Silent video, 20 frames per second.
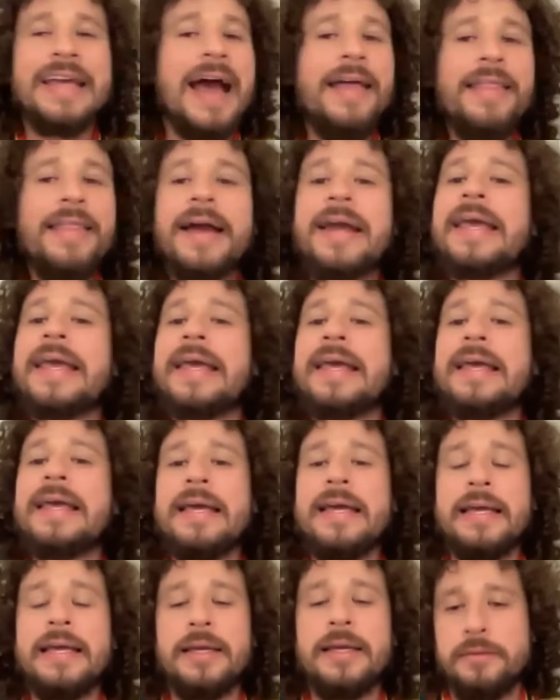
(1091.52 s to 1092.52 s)
cada
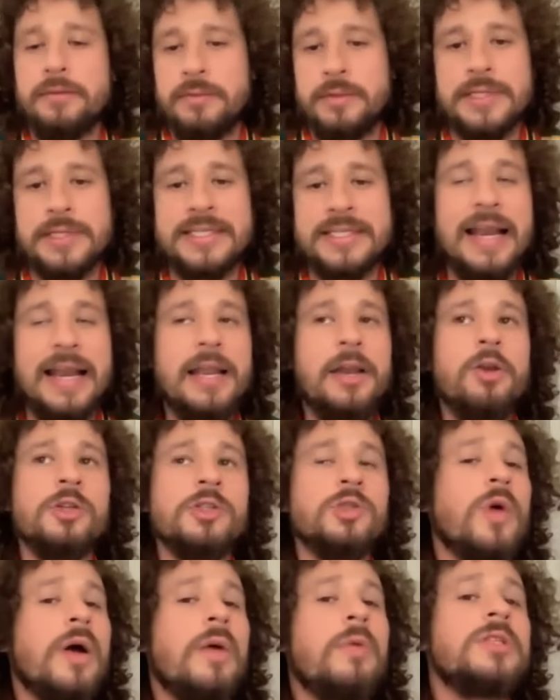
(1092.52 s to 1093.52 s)
que salen
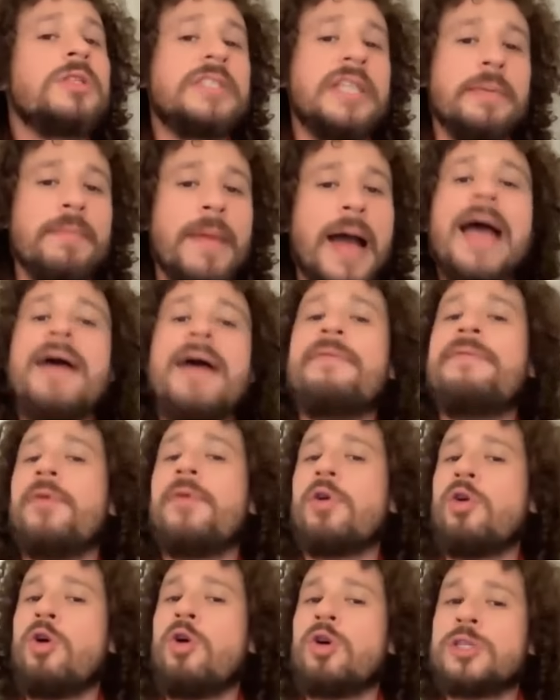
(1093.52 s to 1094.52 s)
los nuevos
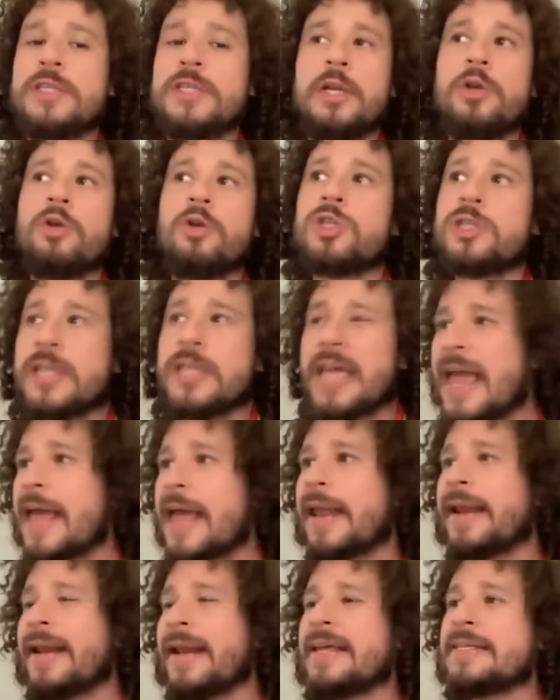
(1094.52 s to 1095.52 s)
semáforos y los
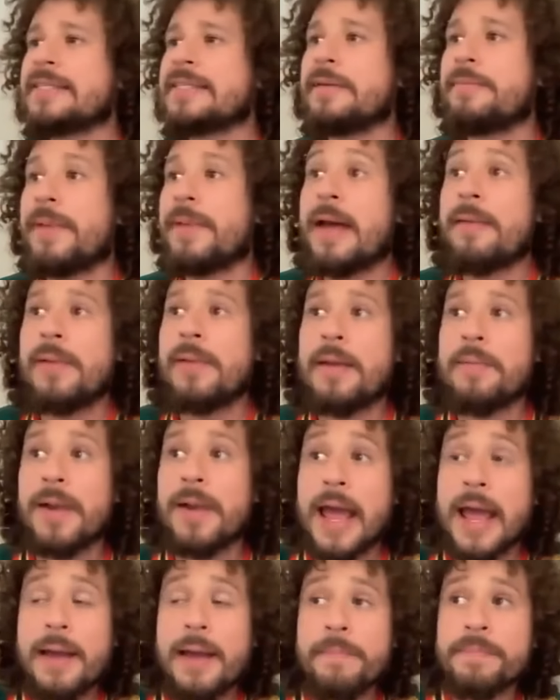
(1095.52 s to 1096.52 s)
cierres y bla, bla,
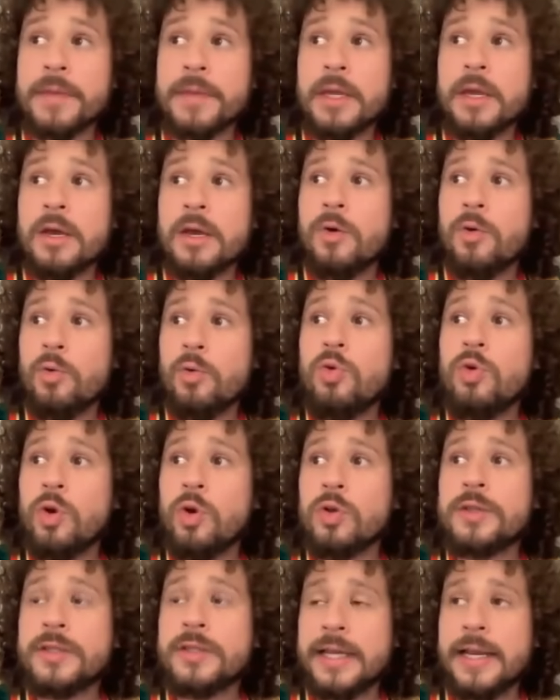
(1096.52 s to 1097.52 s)
bla,
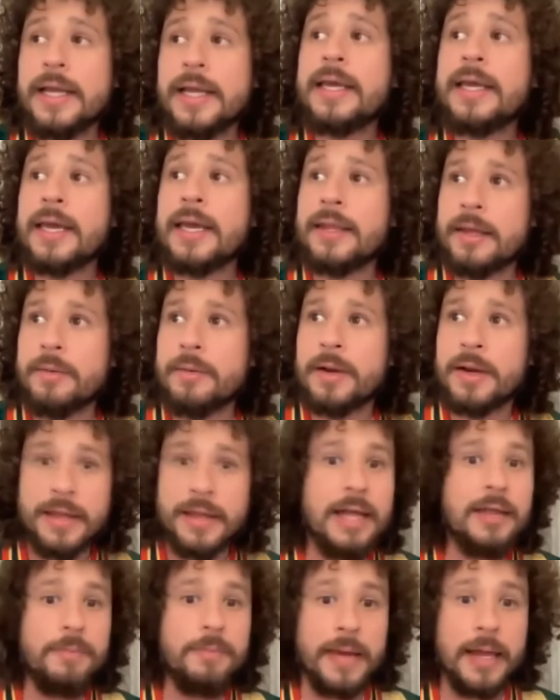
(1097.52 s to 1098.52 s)
uno tiene que de
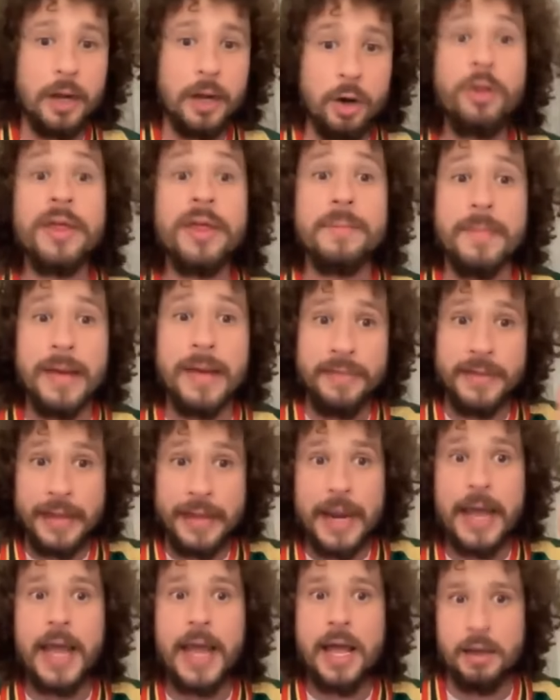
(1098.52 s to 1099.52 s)
verdad verlo de
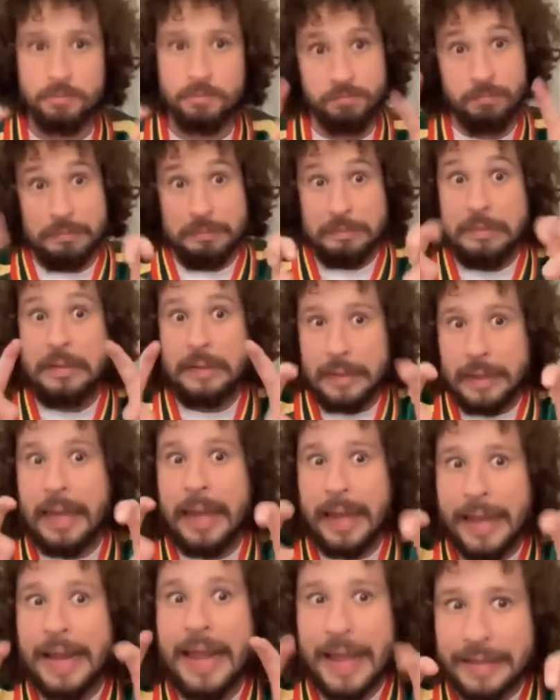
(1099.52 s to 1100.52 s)
manera
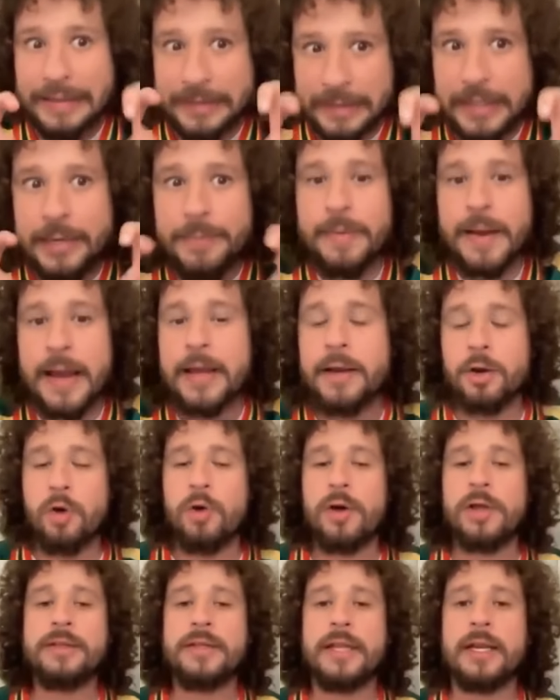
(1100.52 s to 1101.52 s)
creativa,
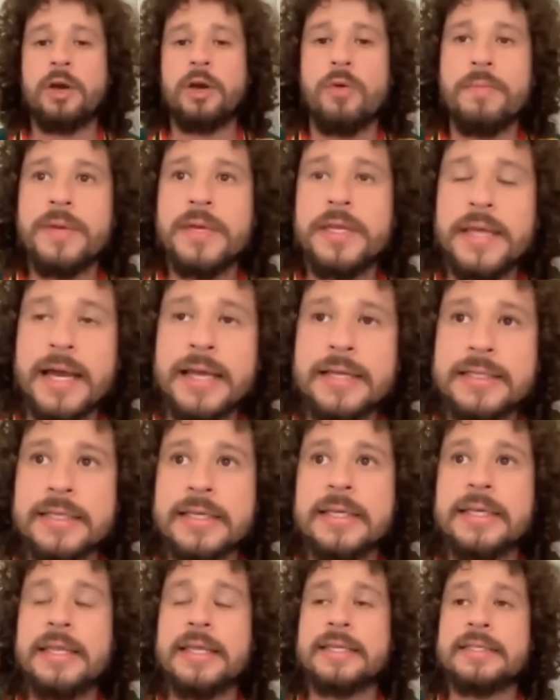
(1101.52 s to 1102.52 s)
¿no? Entre comillas,
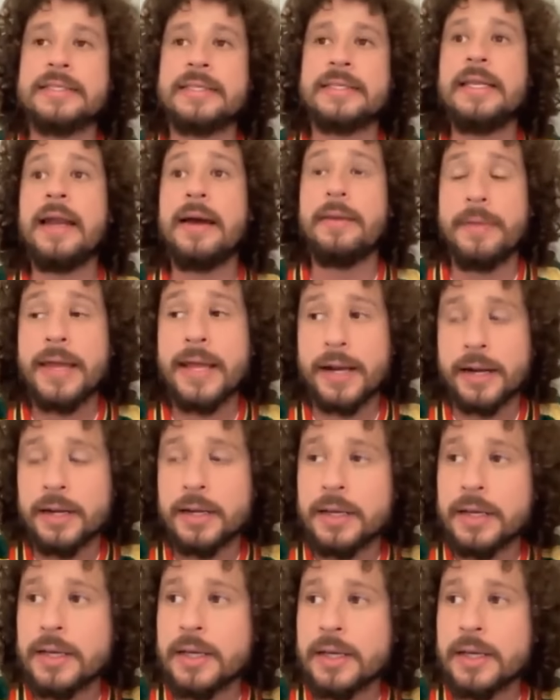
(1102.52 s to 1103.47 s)
y decir, a ver,